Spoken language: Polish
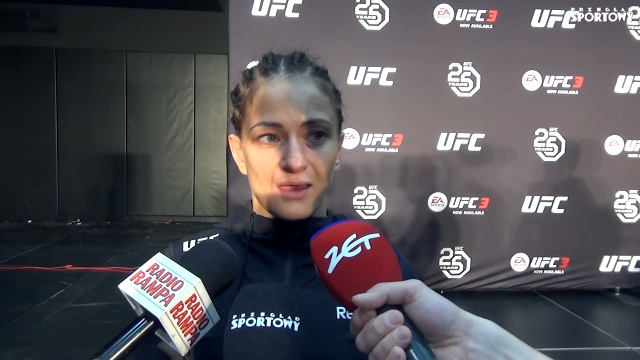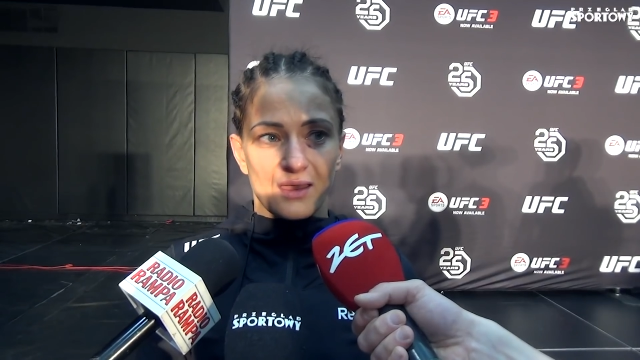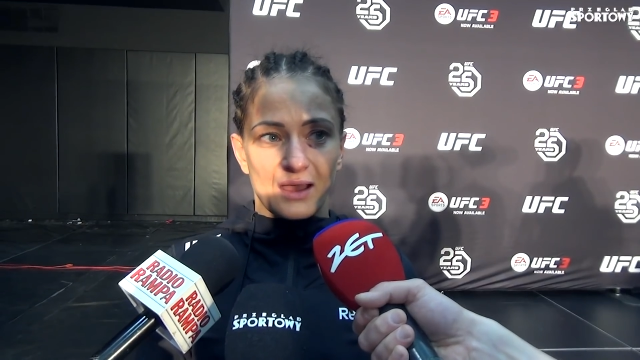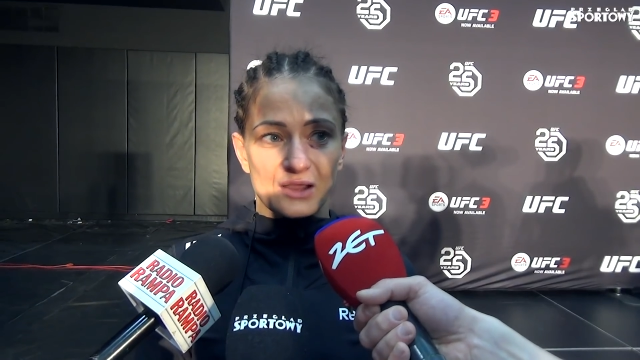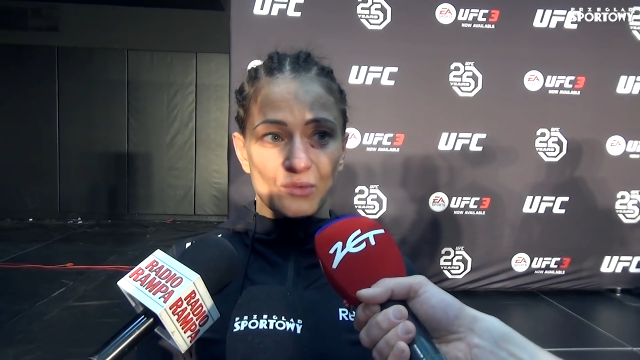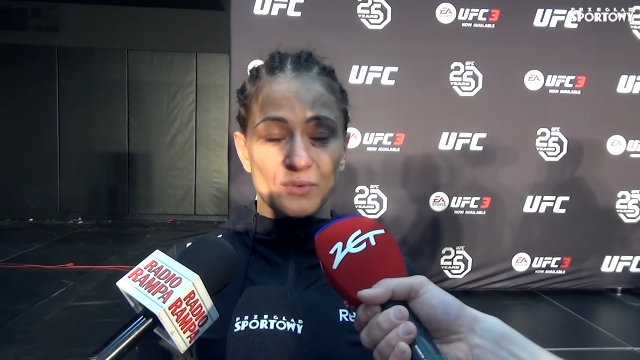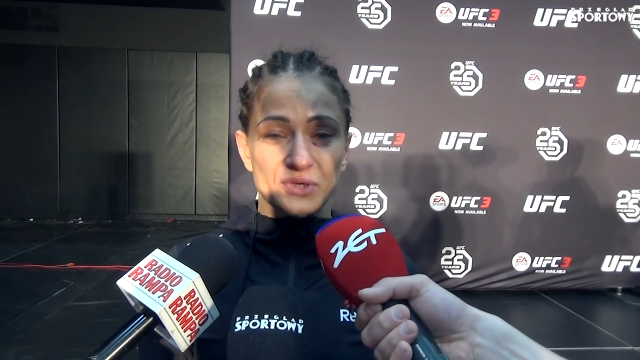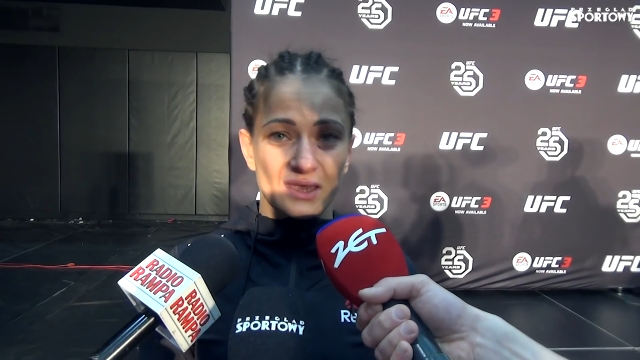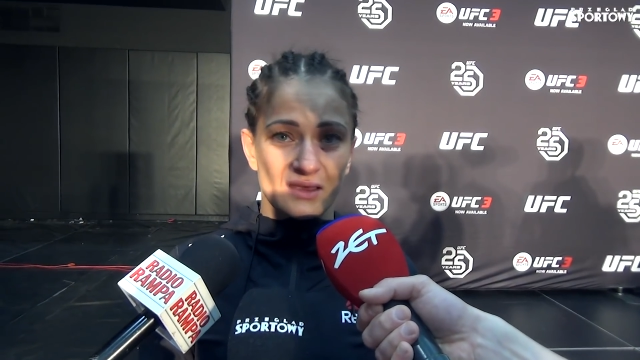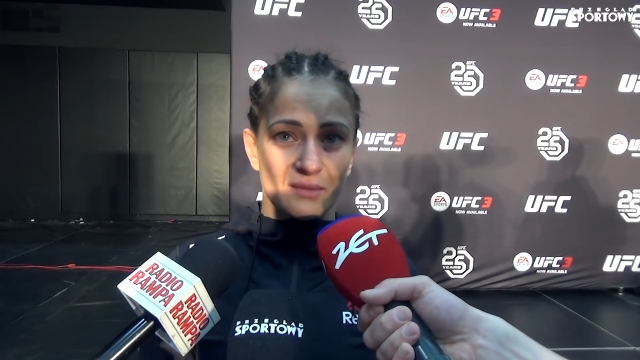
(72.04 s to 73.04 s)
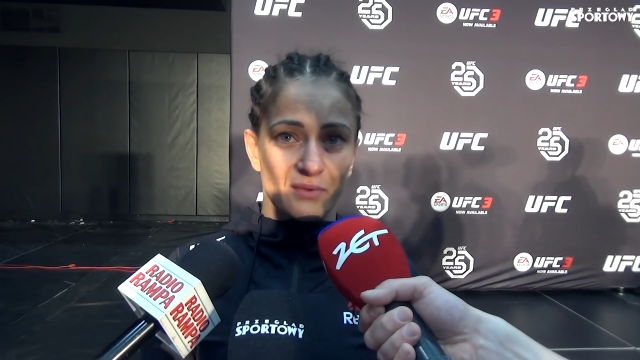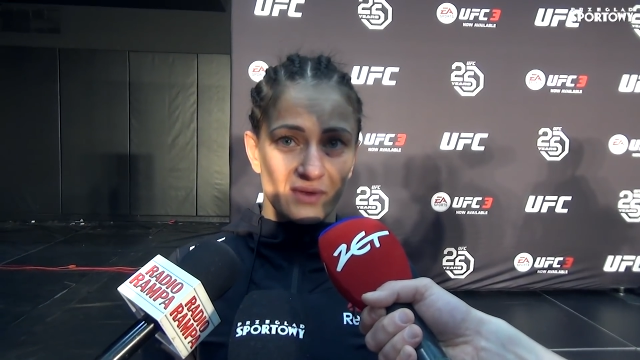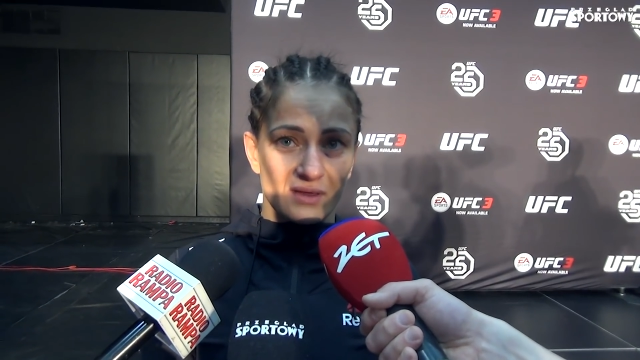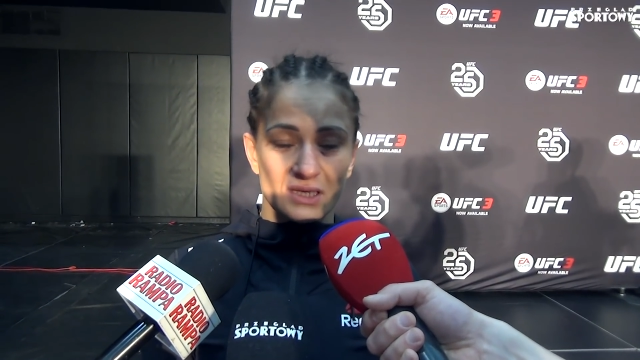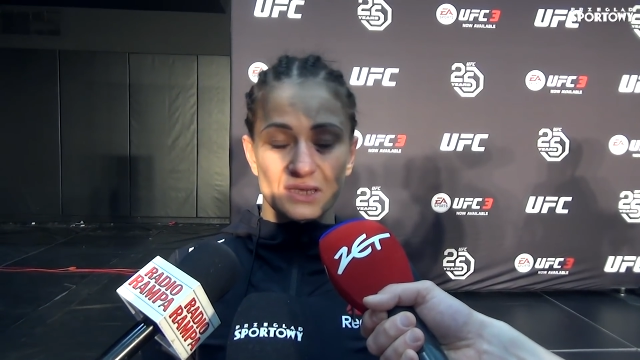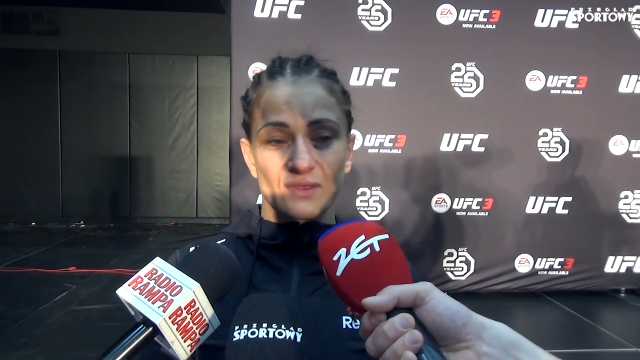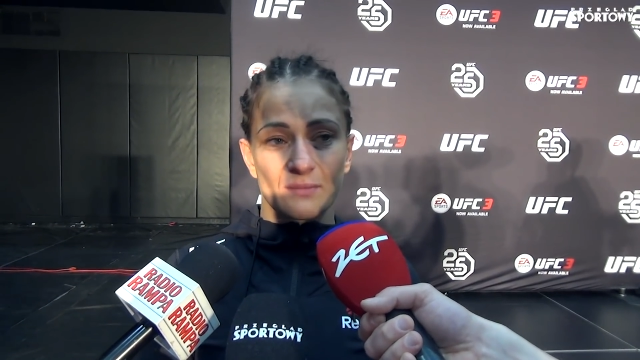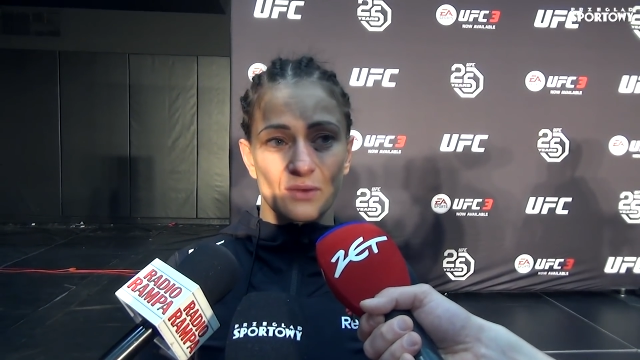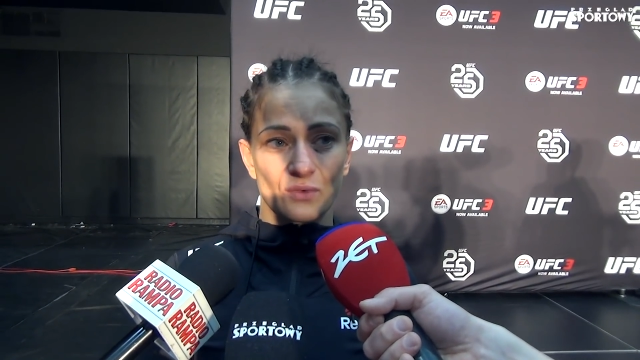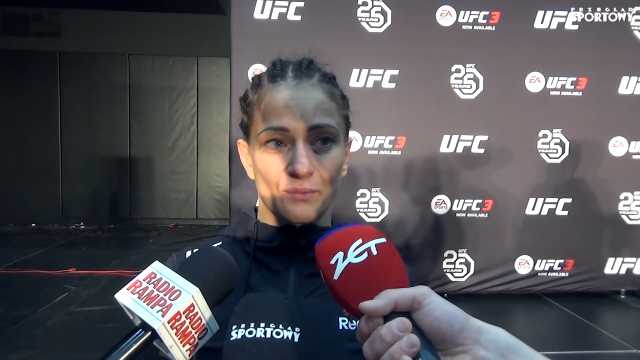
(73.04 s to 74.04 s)
E, ale to było przegięcie, bo wiedzieli, że w
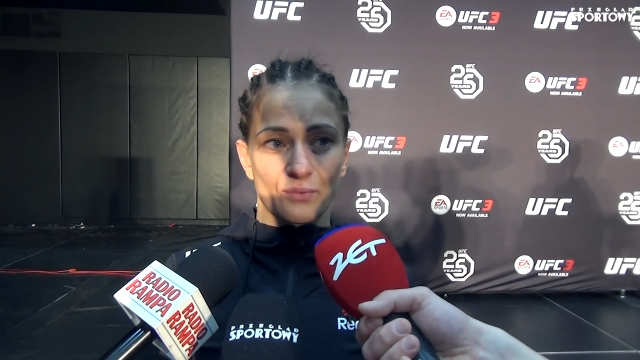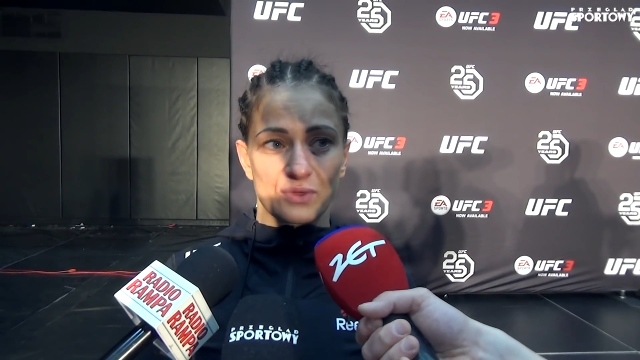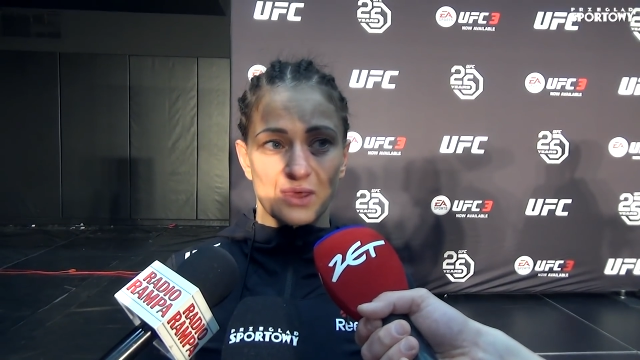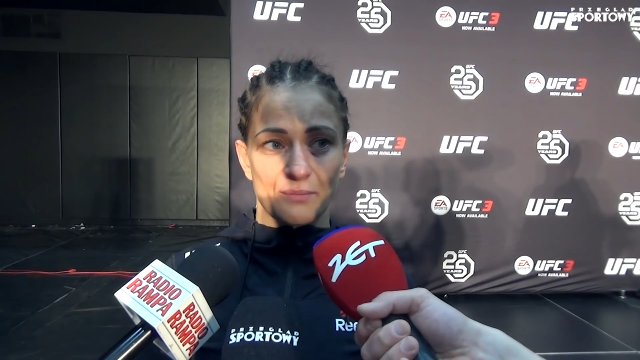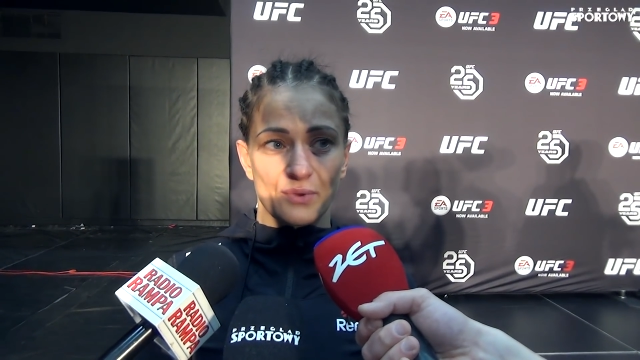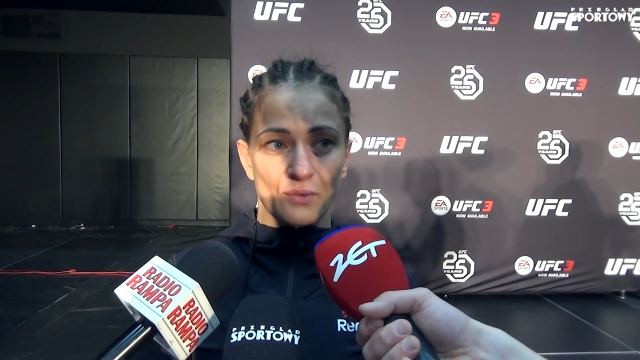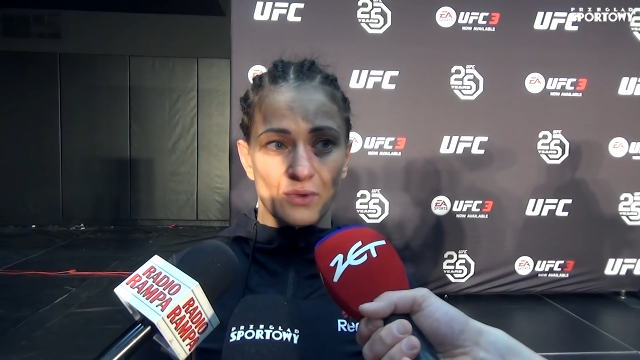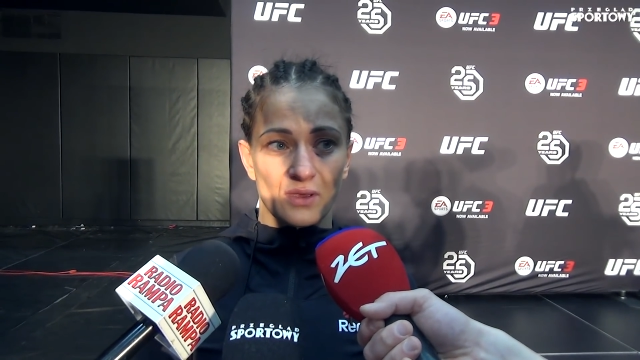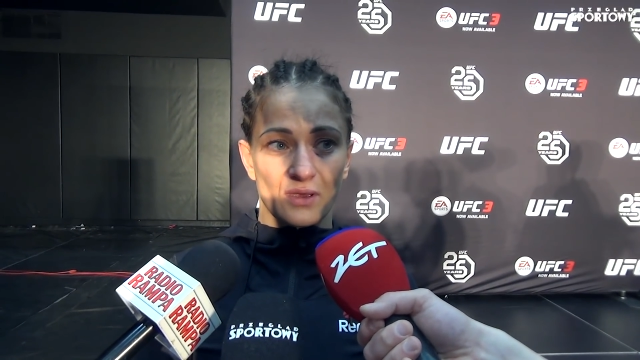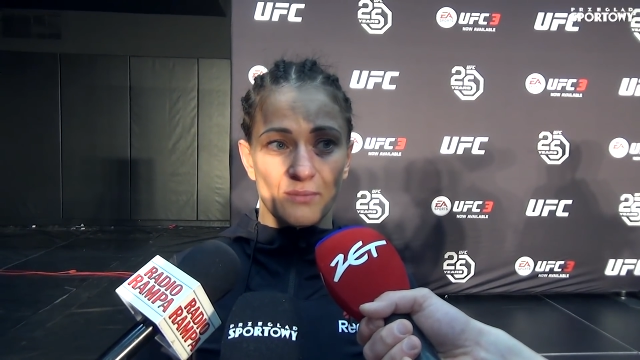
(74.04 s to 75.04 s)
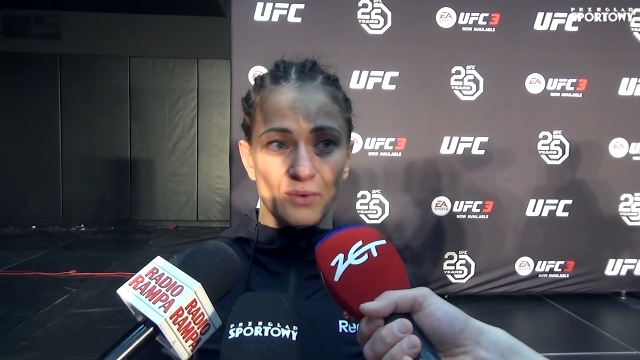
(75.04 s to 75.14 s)
tym autobusie były,